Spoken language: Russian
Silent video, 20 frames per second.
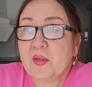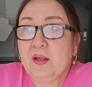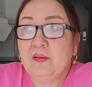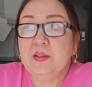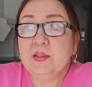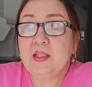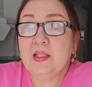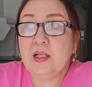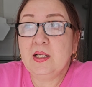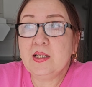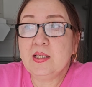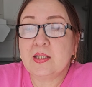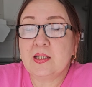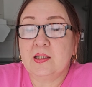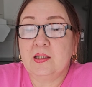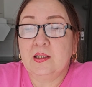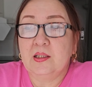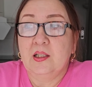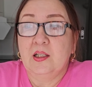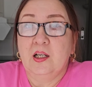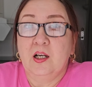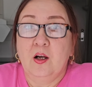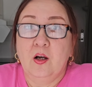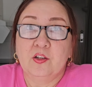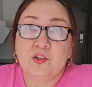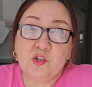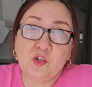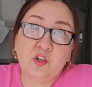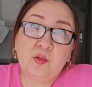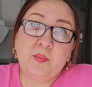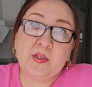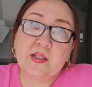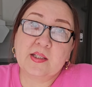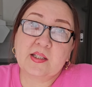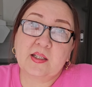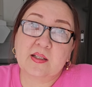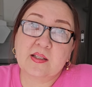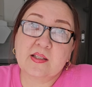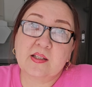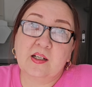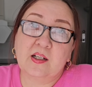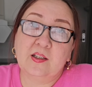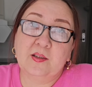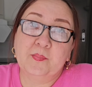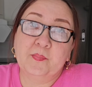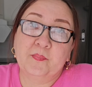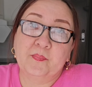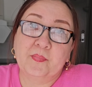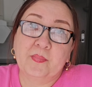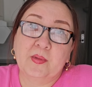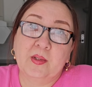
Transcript: Вы знаете, что он мне сказал?